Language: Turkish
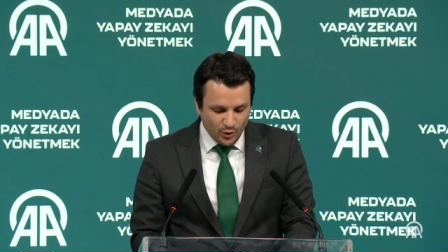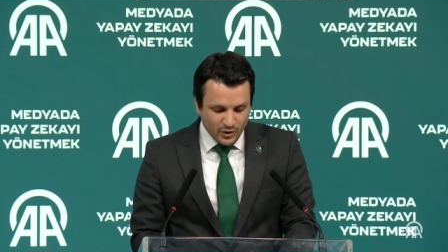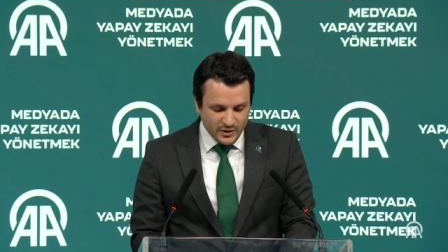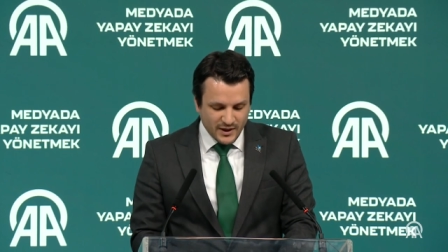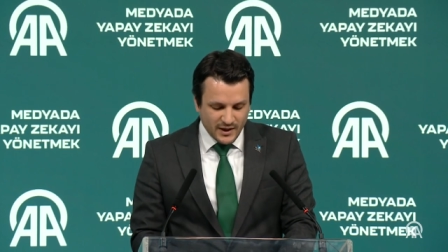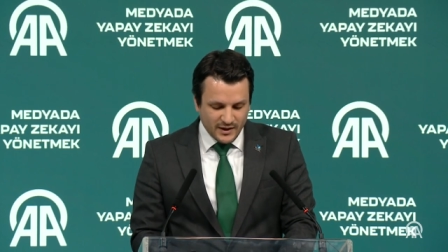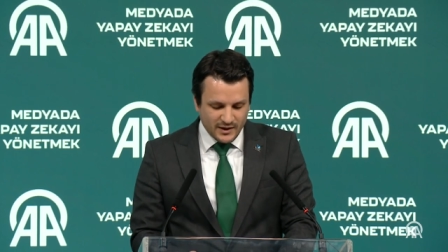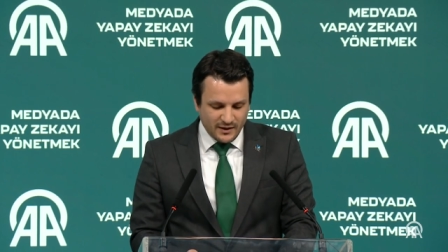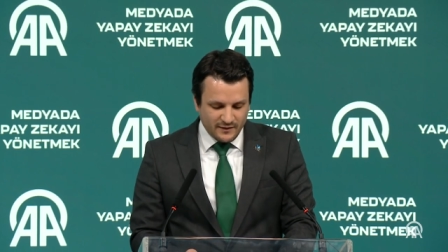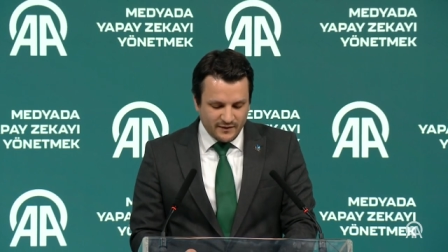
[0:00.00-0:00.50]

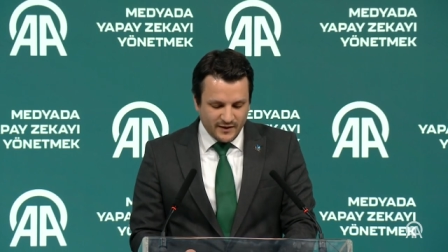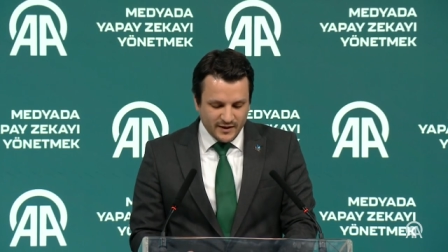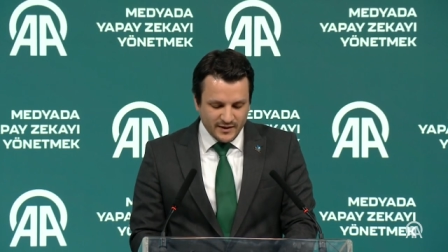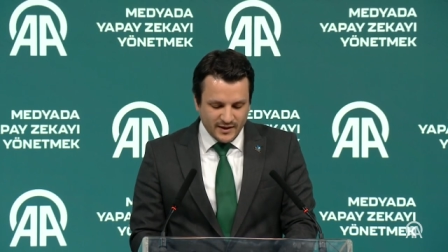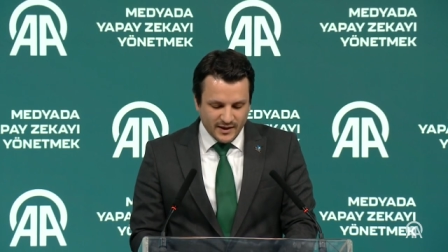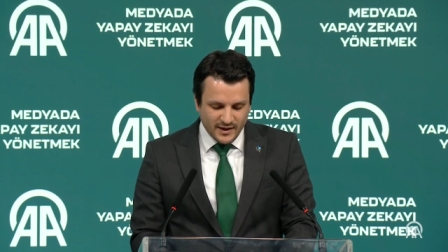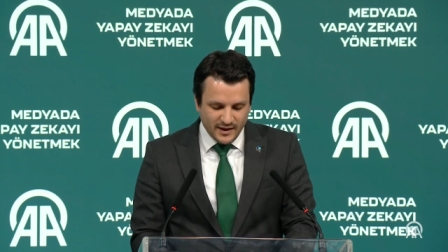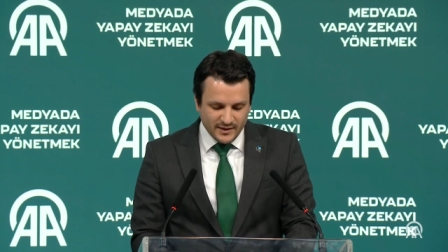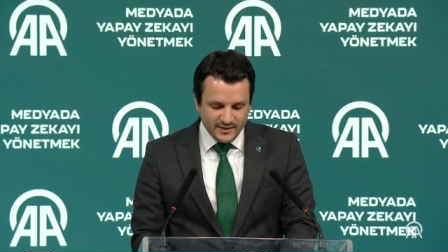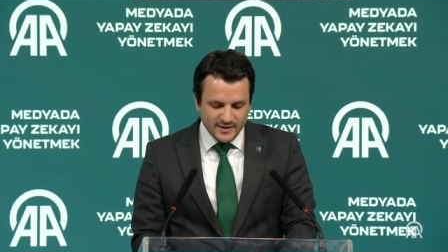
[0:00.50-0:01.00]
ortak
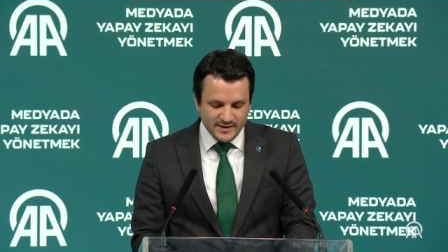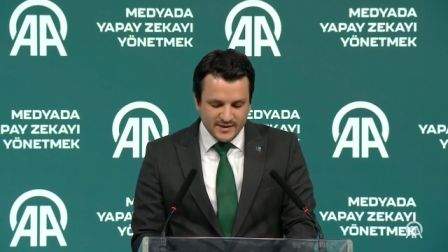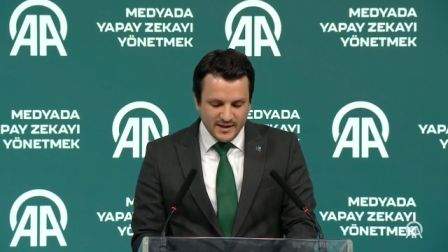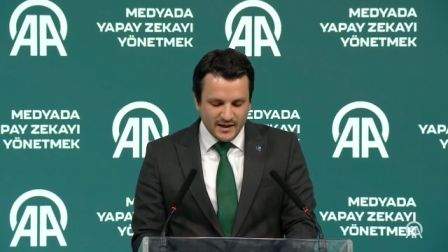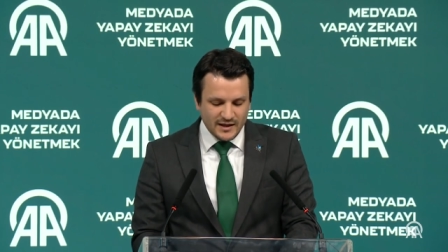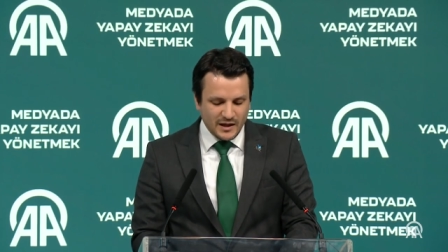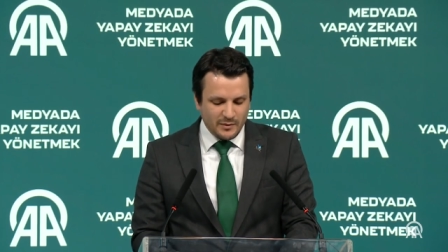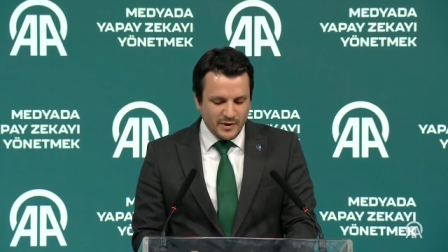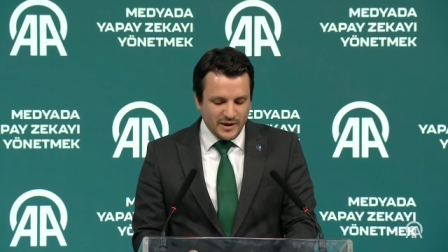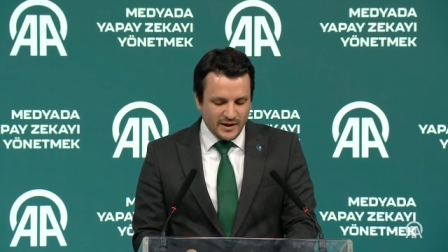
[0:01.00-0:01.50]
refahına katkı
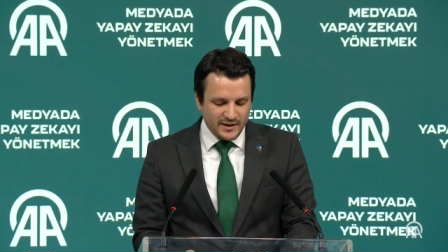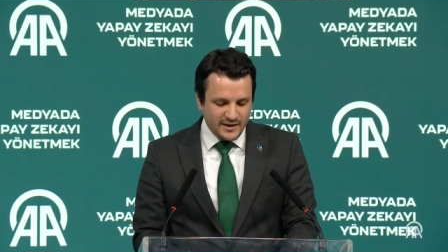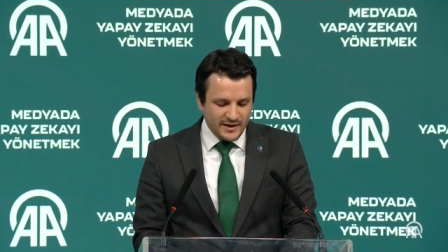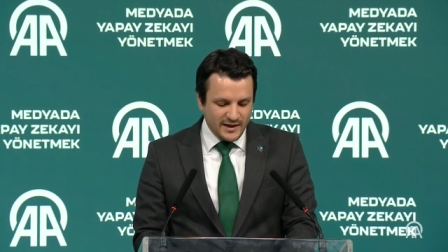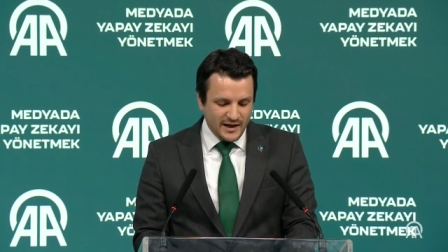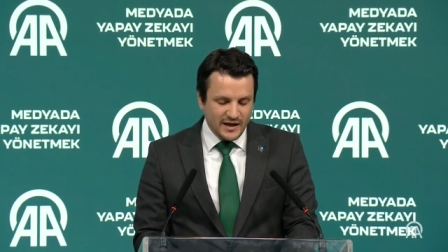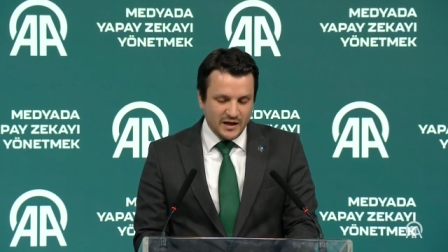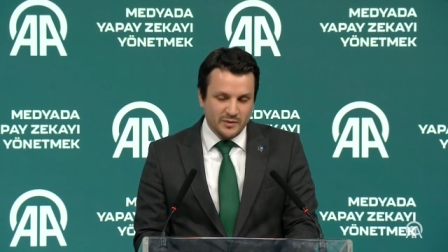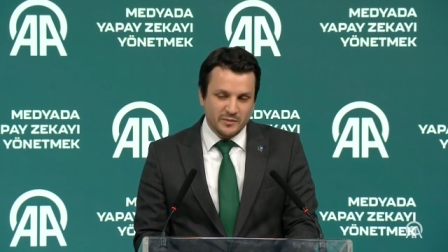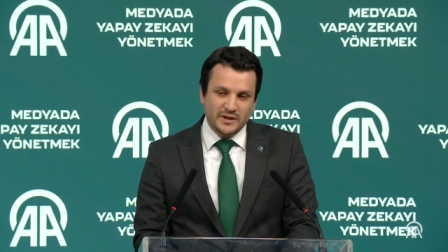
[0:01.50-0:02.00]
sağlamayan
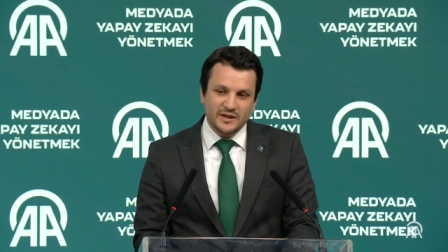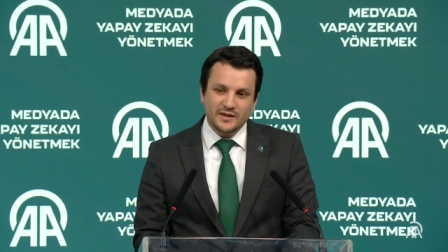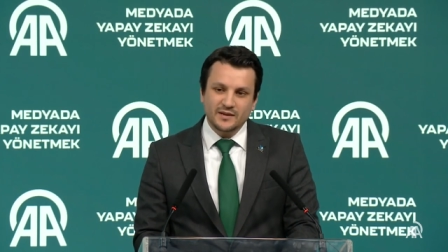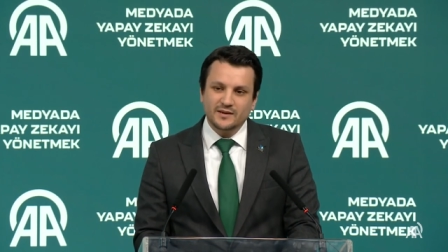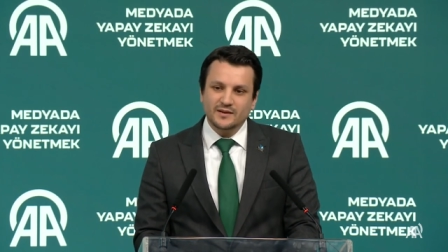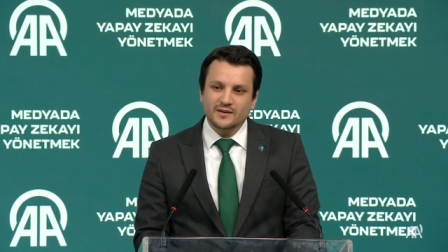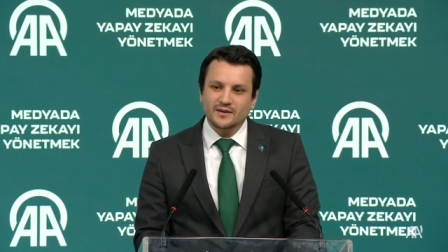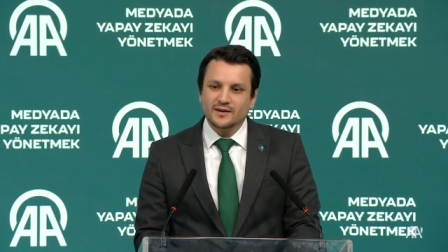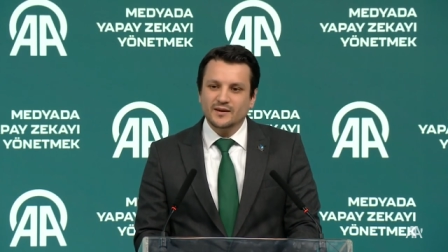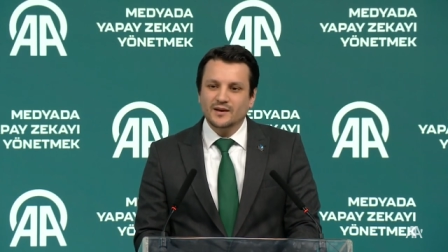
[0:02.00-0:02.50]

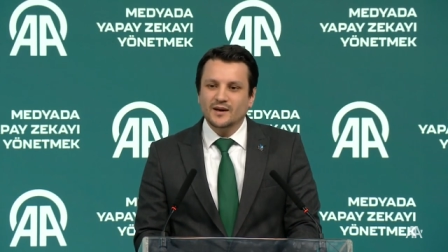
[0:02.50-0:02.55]
ilerlemenin